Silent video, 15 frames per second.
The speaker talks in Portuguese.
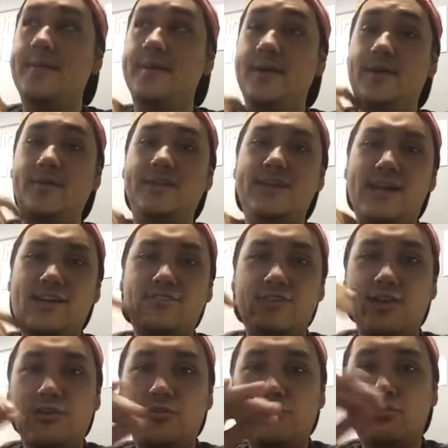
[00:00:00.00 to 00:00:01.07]
O
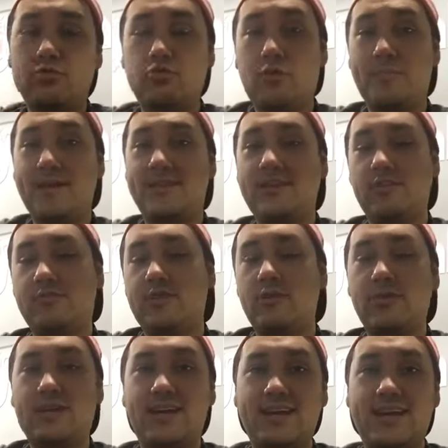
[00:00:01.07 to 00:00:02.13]
Internacional, o João Patrício
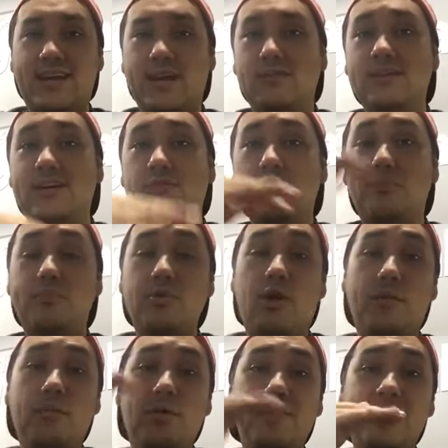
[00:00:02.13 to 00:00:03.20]
falou que na Grenal está com o
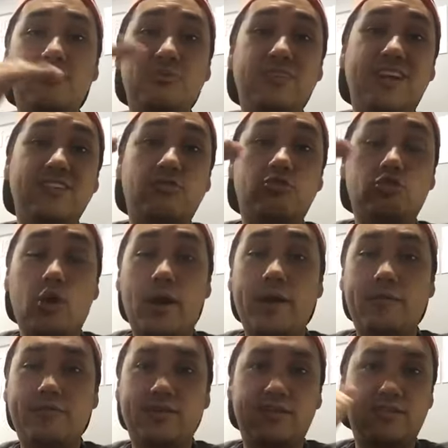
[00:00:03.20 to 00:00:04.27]
pior momento da história
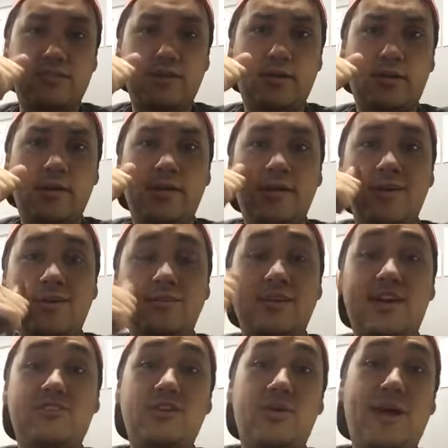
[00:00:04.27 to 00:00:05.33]
financeira. O
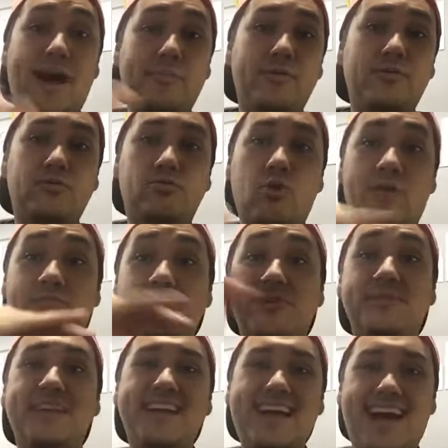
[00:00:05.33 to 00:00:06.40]
Internacional abre os cofres não
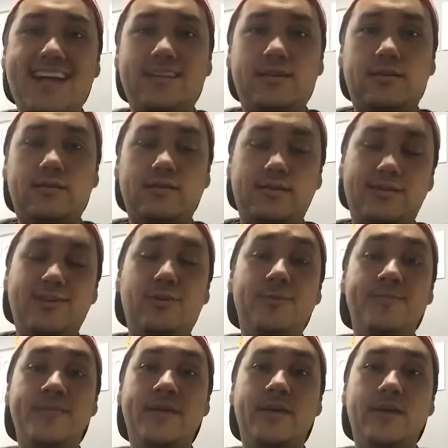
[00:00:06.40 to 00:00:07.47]
tem nada, entendeu?
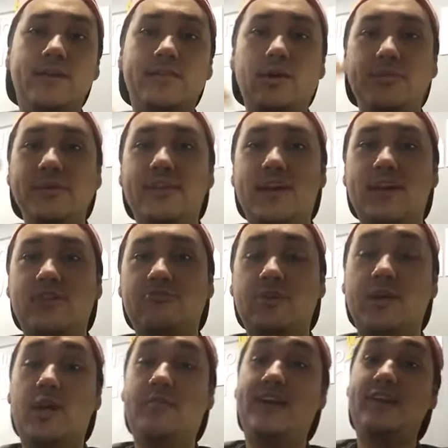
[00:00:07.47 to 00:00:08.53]
Então o
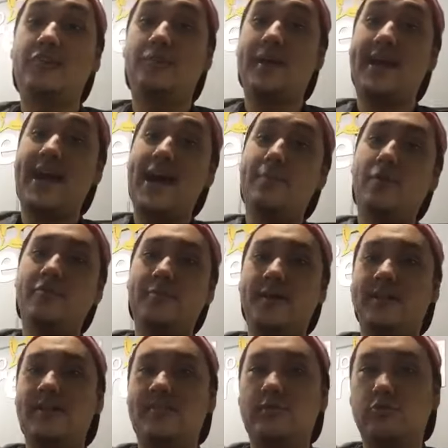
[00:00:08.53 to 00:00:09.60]
Internacional vai esperar a
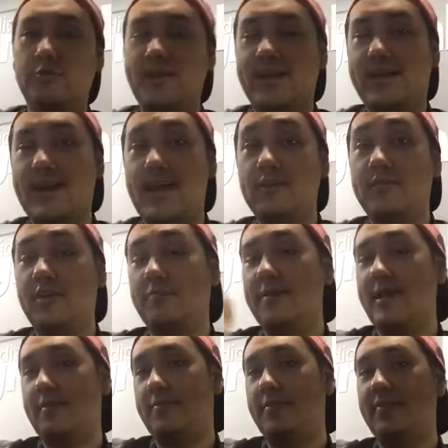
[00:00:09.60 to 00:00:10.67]
movimentação do mercado, vai
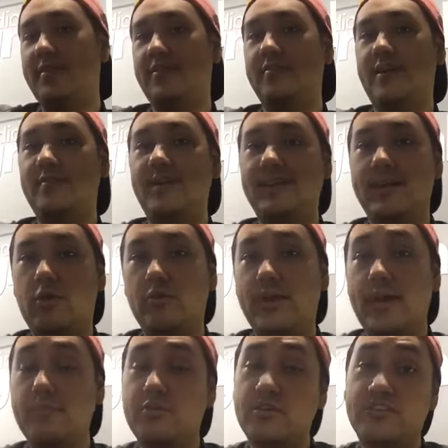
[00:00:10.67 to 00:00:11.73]
esperar vai ver se vai vender
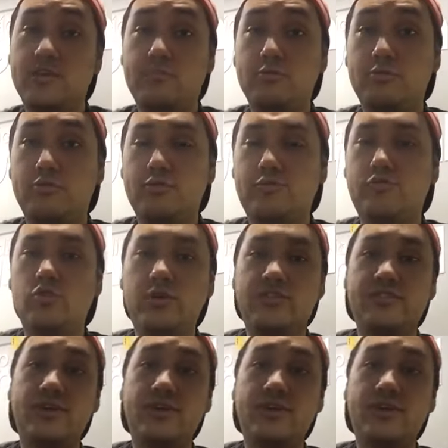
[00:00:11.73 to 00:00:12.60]
alguém, por exemplo, o Bruno Fux,